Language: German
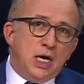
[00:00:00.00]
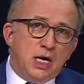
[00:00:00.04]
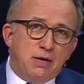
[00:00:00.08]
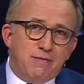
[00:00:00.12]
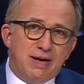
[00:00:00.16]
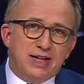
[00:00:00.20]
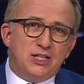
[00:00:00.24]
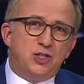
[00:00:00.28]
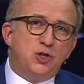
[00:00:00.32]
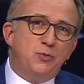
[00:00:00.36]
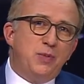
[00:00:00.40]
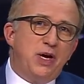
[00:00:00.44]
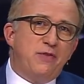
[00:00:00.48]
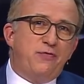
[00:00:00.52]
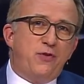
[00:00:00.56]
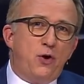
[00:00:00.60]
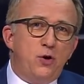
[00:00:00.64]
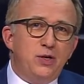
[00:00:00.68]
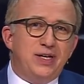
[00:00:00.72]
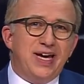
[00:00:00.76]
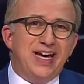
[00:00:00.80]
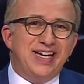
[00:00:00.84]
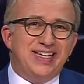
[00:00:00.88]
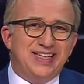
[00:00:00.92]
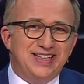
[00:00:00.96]
Weil zum
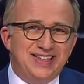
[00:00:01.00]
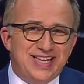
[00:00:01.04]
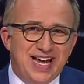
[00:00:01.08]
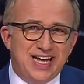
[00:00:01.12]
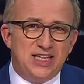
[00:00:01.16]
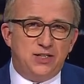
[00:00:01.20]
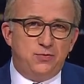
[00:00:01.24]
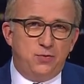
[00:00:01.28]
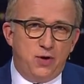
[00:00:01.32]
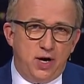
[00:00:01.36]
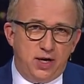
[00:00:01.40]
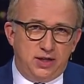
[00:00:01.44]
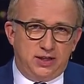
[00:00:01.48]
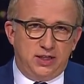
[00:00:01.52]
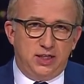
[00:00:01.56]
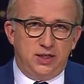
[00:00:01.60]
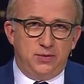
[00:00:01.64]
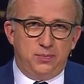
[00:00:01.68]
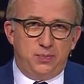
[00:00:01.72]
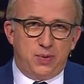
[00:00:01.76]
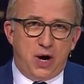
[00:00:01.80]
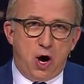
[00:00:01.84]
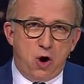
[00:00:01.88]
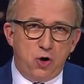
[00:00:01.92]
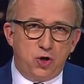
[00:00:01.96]
erfolgreichen
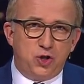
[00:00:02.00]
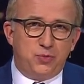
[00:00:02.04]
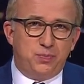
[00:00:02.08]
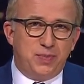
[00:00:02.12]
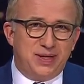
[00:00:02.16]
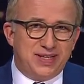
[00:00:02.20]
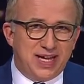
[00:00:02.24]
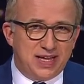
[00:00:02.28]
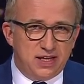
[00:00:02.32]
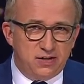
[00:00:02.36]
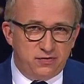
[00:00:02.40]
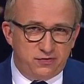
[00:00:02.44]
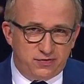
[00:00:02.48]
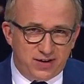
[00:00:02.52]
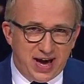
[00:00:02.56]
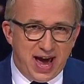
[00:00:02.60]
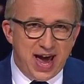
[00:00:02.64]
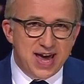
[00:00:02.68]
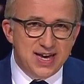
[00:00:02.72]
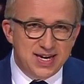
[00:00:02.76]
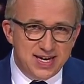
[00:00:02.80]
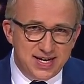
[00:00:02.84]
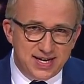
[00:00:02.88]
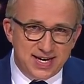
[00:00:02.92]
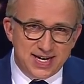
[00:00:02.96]
Networking braucht man eine
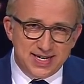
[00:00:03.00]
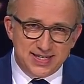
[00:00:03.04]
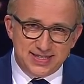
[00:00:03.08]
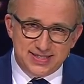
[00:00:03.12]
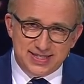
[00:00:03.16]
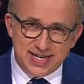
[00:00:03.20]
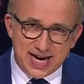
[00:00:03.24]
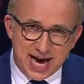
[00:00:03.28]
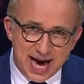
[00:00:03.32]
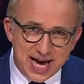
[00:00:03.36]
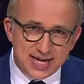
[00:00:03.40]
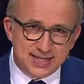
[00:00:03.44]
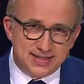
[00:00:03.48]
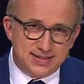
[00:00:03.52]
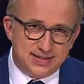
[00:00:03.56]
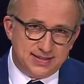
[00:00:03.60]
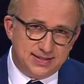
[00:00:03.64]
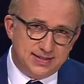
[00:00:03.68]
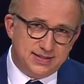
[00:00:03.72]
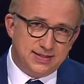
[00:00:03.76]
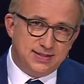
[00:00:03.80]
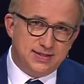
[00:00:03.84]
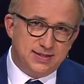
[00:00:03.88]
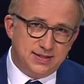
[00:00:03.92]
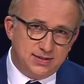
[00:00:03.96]
freie rechte
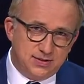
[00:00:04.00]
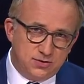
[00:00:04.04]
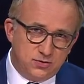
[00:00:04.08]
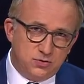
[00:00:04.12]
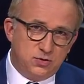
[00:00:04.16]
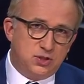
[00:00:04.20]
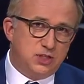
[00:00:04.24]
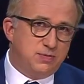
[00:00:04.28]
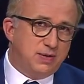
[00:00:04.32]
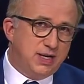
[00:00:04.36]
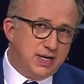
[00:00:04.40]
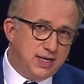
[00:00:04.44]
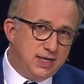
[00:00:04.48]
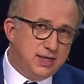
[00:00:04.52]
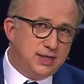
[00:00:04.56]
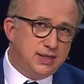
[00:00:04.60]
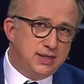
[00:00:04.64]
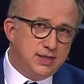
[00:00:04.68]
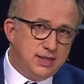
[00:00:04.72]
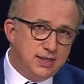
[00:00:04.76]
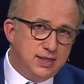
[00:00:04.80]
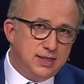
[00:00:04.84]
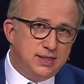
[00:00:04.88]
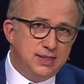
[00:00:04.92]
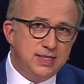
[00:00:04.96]
Hand. Und zwar
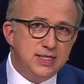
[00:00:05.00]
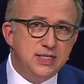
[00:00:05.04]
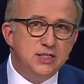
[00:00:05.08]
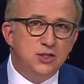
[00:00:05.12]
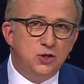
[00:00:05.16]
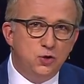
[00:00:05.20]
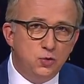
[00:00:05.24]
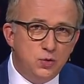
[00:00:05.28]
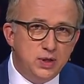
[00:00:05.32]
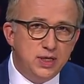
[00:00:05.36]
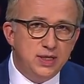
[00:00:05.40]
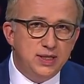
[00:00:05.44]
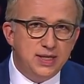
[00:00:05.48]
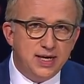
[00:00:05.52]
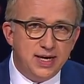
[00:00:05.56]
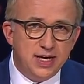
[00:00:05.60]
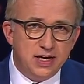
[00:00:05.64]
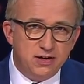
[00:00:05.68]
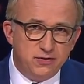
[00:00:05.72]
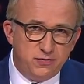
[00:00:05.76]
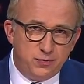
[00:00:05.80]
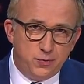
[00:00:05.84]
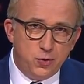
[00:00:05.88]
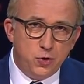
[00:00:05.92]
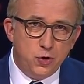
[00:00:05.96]
nicht nur in der
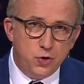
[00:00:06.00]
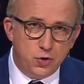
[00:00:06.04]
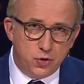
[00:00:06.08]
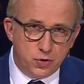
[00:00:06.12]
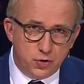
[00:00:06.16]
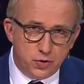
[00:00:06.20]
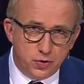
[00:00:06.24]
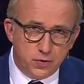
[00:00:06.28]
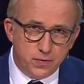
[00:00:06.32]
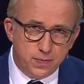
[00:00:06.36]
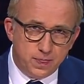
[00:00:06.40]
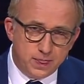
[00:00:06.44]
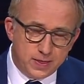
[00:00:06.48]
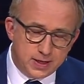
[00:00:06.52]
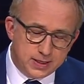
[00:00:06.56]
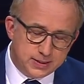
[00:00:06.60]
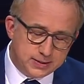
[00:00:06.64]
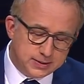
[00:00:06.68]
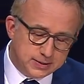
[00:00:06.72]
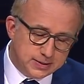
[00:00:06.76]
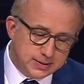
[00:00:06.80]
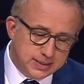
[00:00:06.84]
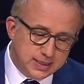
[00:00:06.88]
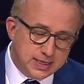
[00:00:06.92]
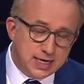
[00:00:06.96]
FPÖ.
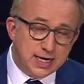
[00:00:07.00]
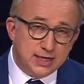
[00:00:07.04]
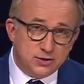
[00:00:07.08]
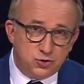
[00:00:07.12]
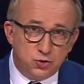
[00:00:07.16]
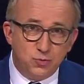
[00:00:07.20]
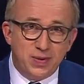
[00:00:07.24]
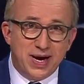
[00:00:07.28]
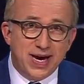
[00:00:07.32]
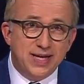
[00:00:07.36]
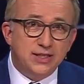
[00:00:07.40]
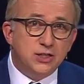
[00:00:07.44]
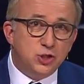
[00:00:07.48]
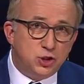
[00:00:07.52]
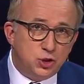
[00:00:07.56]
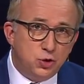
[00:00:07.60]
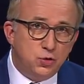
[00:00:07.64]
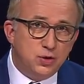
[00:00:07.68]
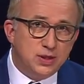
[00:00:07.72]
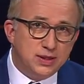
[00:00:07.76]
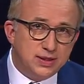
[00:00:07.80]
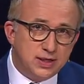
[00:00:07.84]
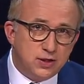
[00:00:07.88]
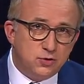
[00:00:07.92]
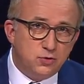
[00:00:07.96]
Also, äh, zum
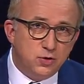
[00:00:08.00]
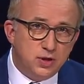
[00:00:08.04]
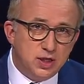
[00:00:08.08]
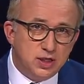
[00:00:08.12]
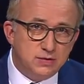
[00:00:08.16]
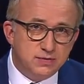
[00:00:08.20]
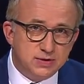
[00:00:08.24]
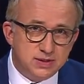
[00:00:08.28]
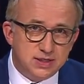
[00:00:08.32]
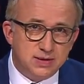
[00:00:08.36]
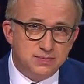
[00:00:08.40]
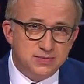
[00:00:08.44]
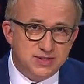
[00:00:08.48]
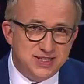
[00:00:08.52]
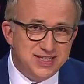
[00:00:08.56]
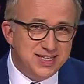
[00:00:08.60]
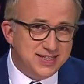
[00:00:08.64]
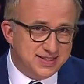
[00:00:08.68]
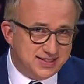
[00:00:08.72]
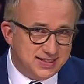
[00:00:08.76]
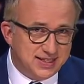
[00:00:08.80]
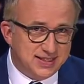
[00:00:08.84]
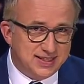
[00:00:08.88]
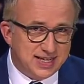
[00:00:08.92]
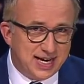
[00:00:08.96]
Händeschütteln natürlich, was haben Sie
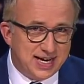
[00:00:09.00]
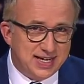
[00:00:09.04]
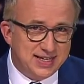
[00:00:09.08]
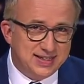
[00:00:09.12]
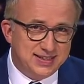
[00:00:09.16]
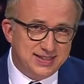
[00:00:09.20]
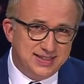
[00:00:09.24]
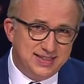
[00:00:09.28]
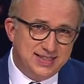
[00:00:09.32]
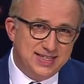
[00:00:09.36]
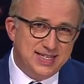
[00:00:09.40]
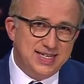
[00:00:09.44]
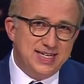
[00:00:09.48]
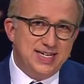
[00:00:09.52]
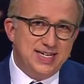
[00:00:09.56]
jetzt gedacht? Ne?